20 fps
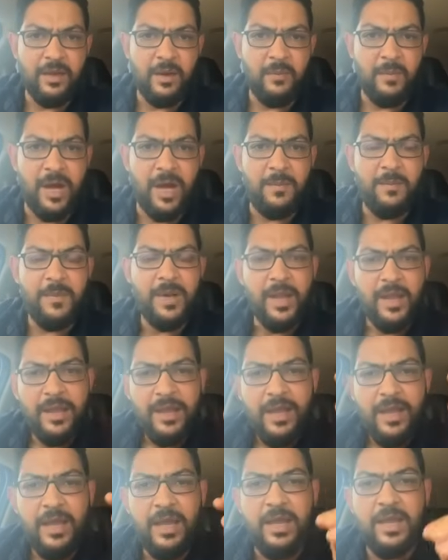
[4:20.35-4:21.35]
تمام
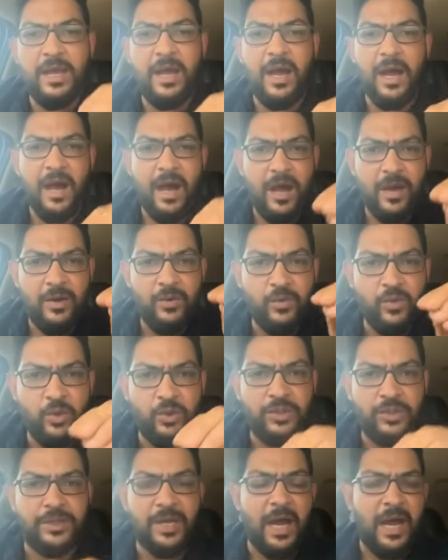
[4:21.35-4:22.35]
هي
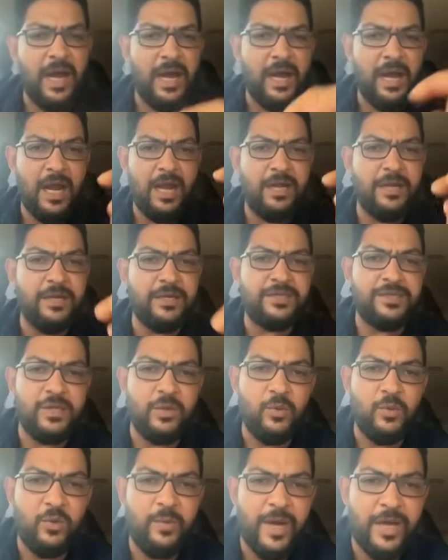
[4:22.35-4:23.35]
النقطه اللي
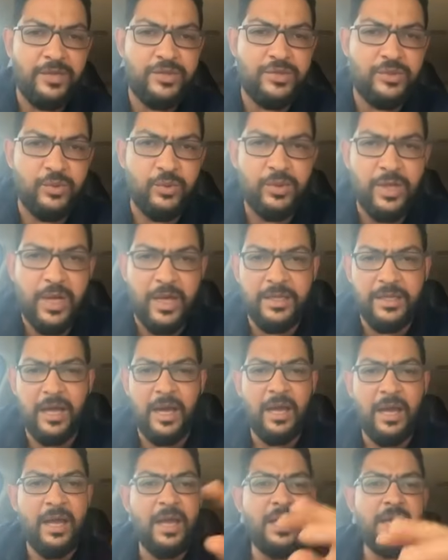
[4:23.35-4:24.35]
حيقسموا بها السودان
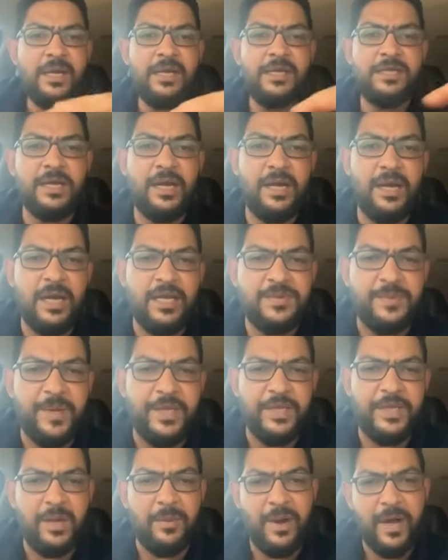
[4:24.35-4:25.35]
ده اذا الناس
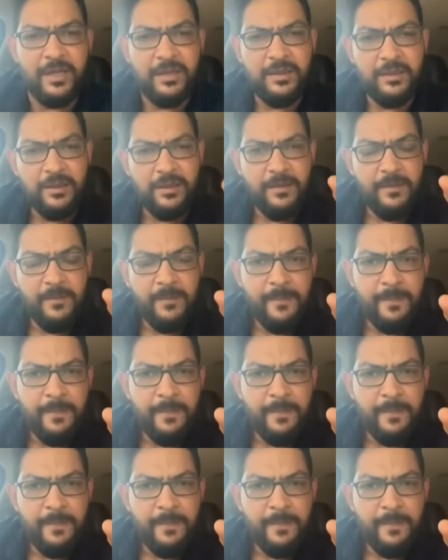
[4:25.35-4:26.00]
ما انتبهت